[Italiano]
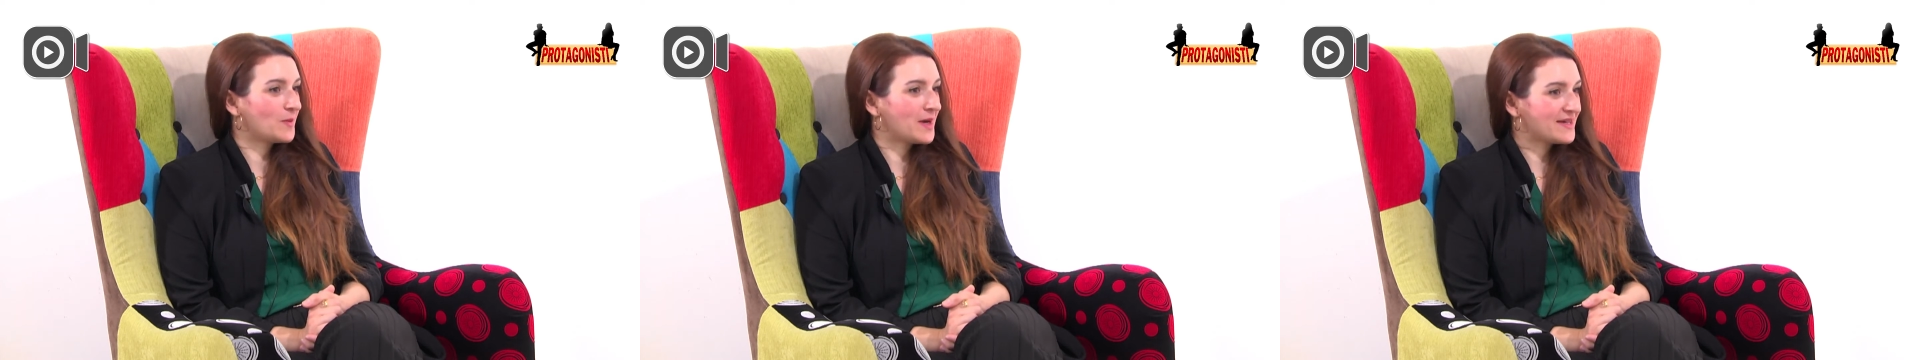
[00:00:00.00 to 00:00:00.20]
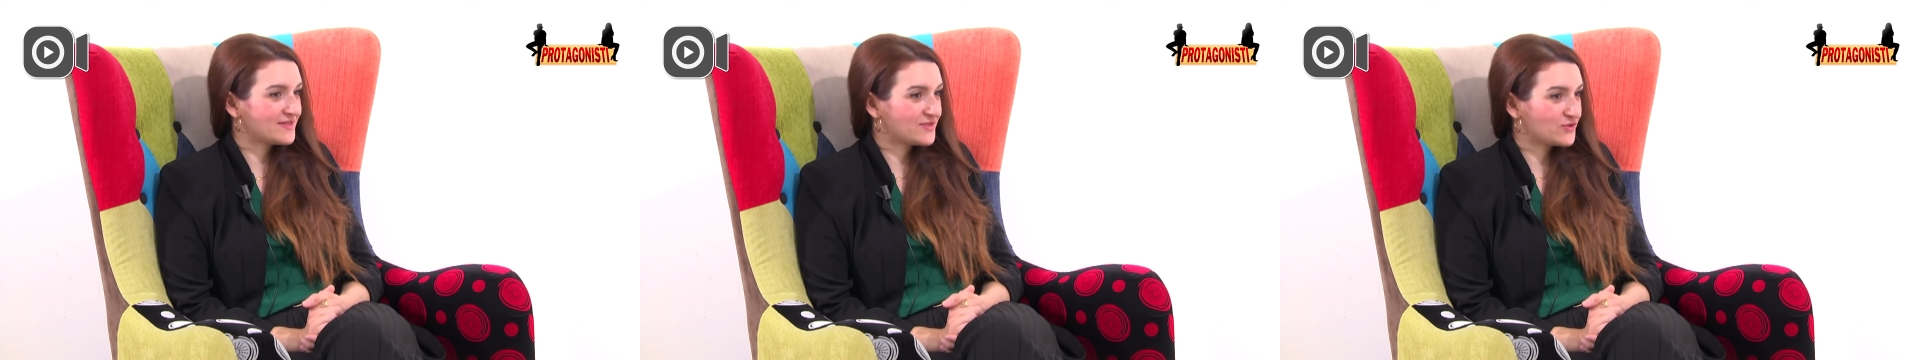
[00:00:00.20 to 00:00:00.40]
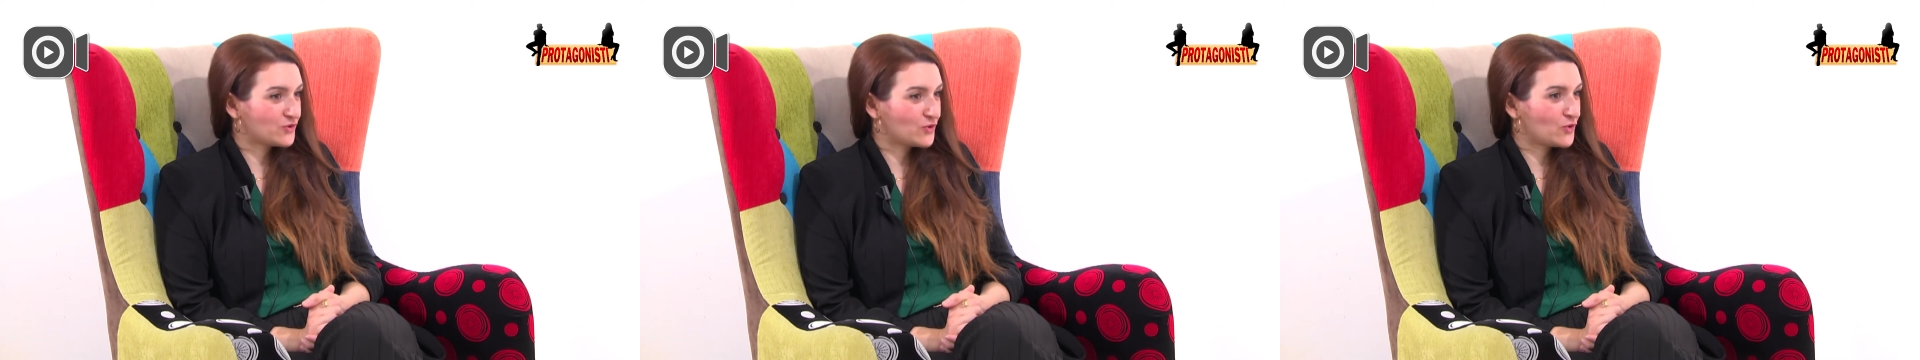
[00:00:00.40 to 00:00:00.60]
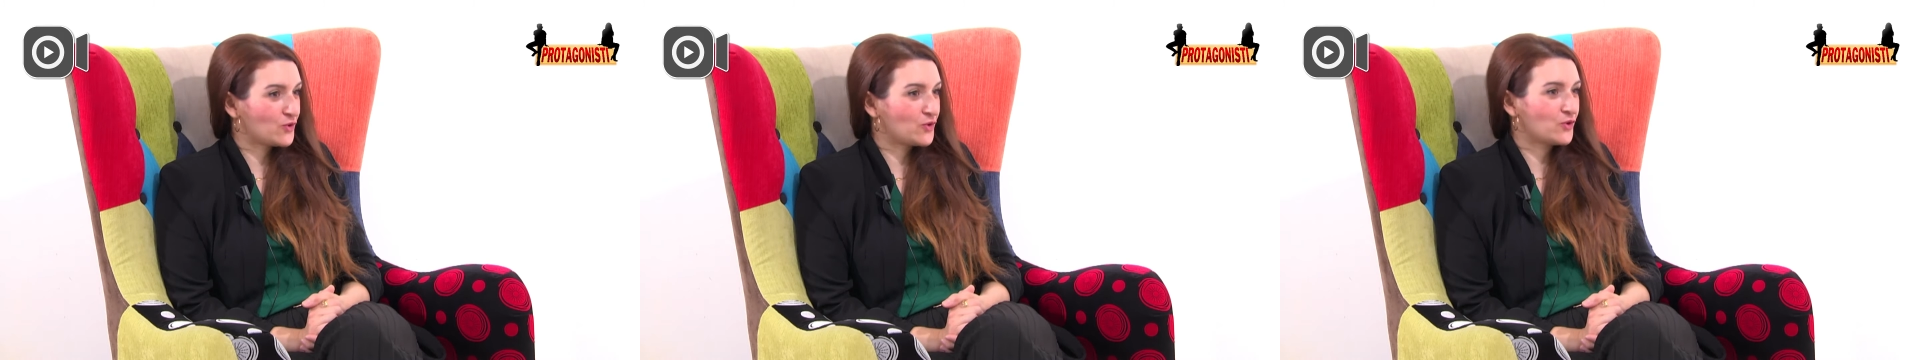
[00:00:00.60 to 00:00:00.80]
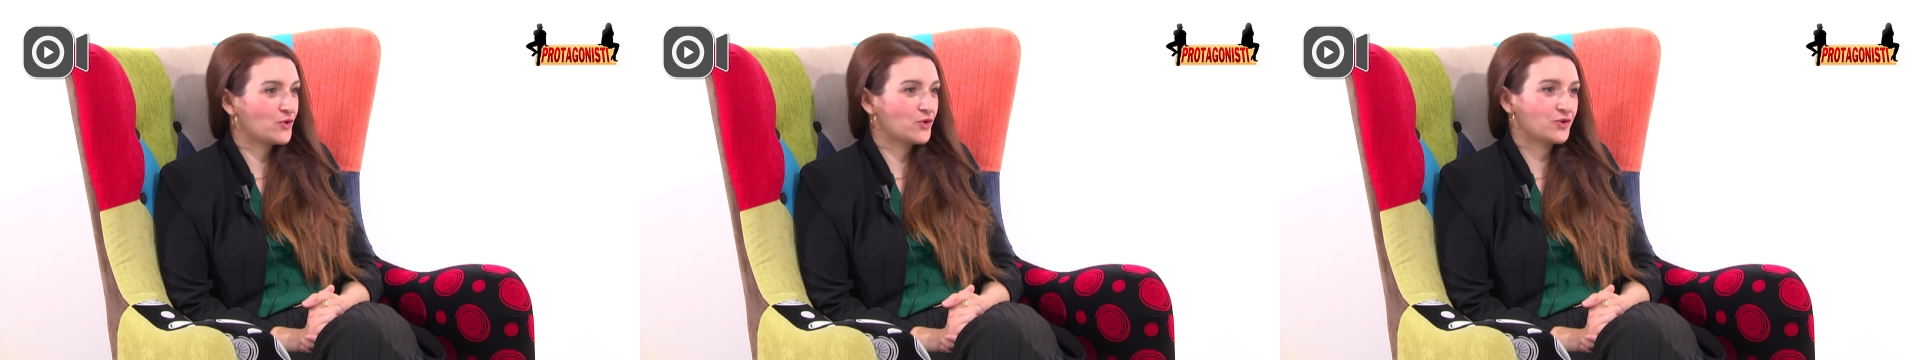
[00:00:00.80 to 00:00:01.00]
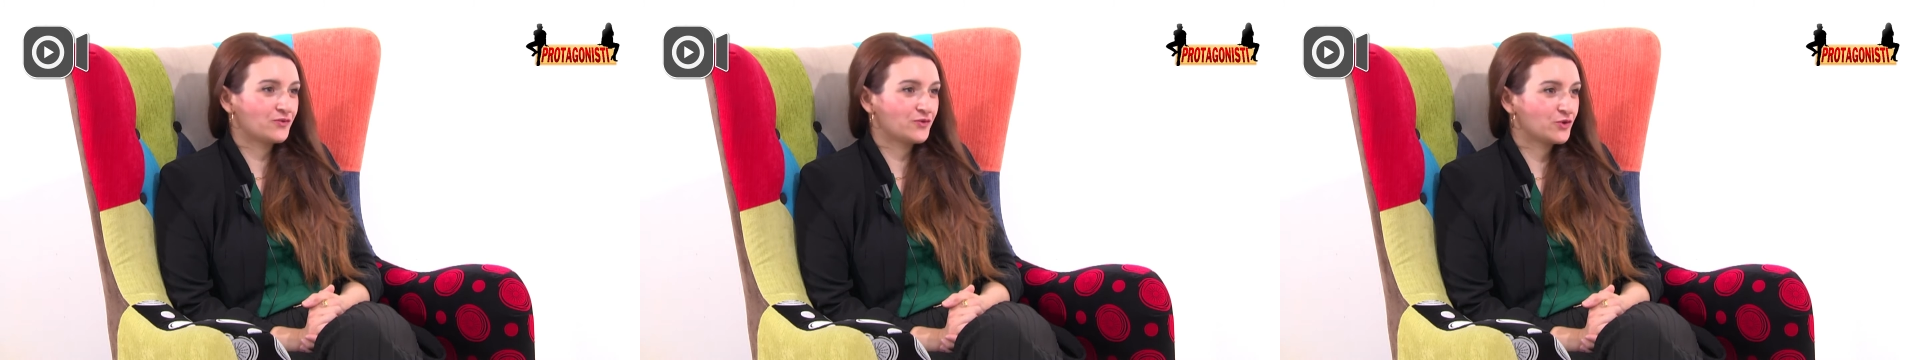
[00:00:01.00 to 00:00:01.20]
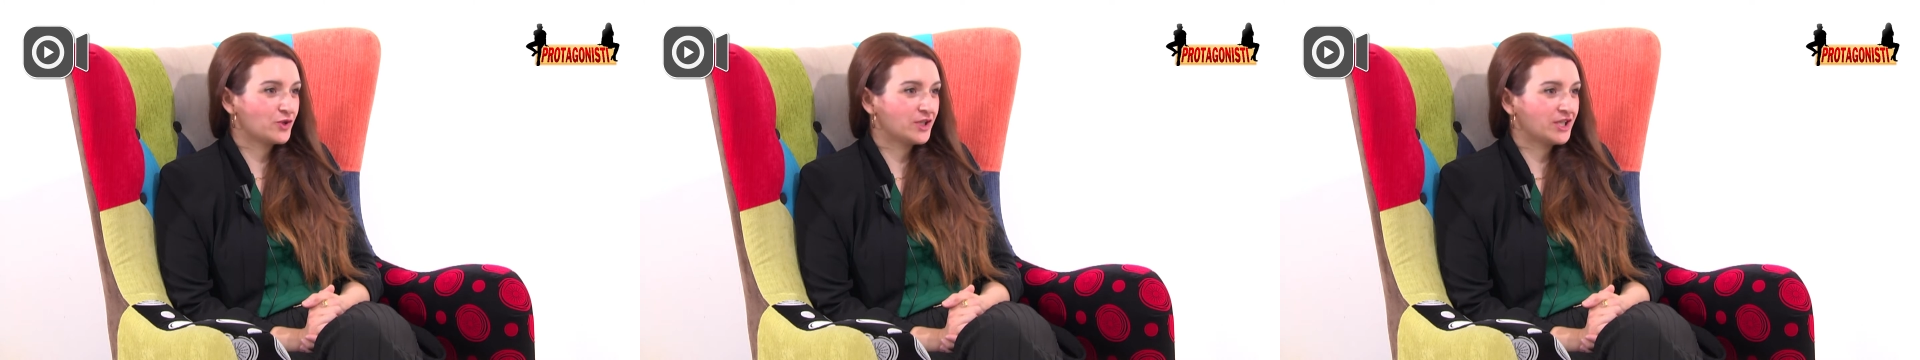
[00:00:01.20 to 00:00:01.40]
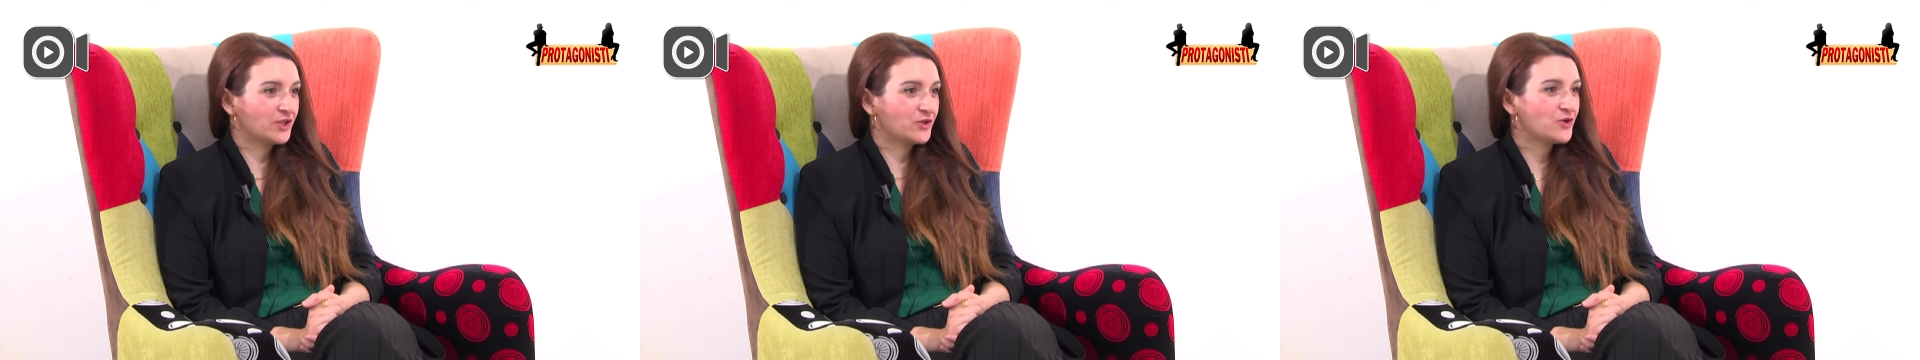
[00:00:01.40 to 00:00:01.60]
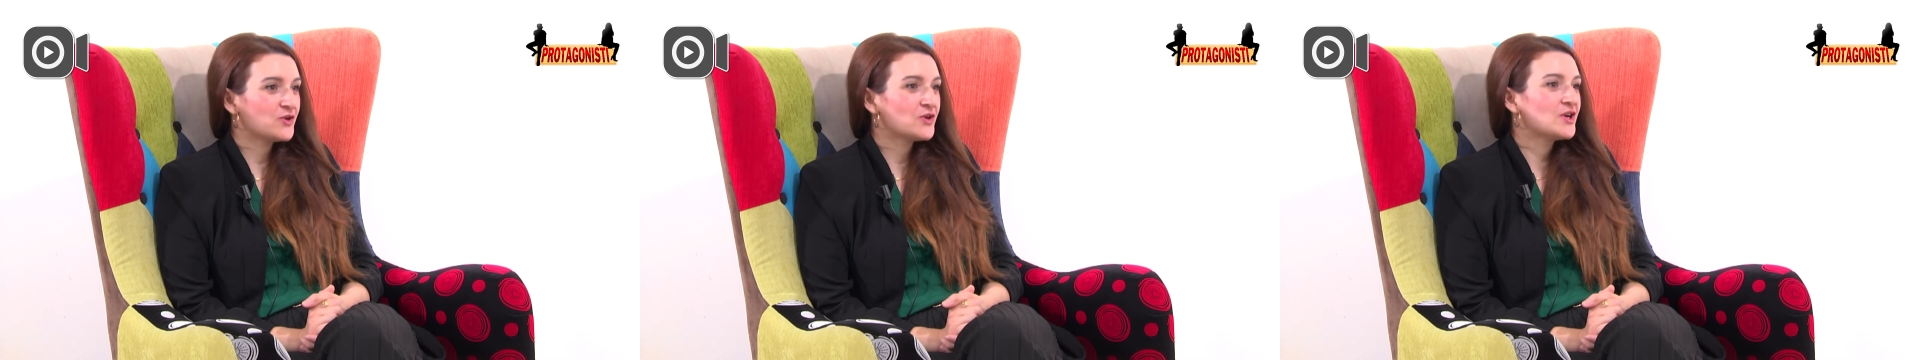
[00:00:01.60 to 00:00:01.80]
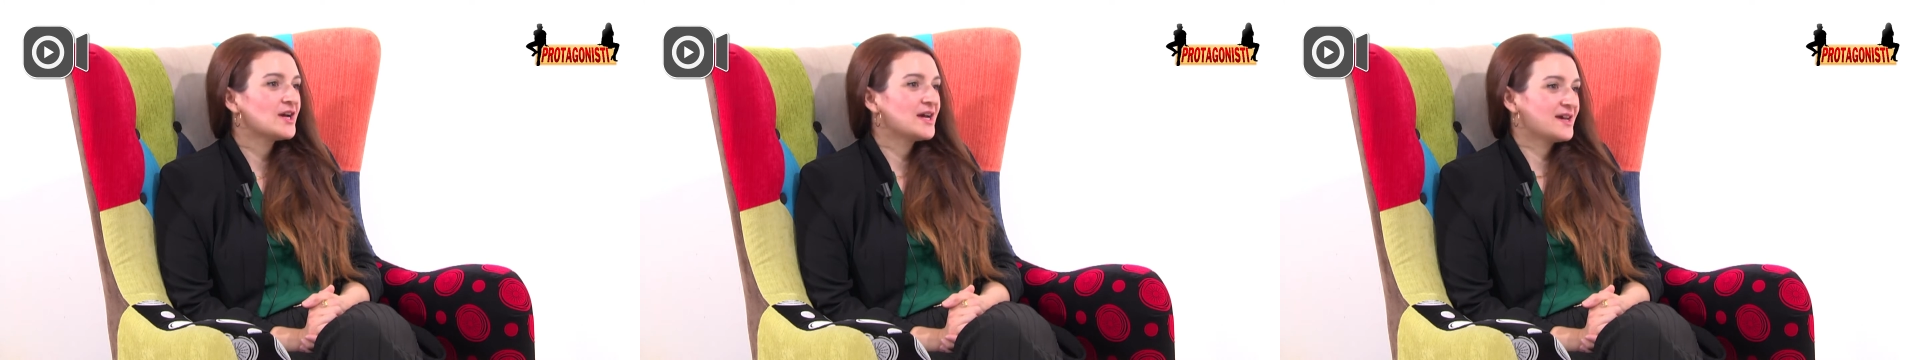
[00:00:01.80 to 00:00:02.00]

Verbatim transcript: maestro in violino,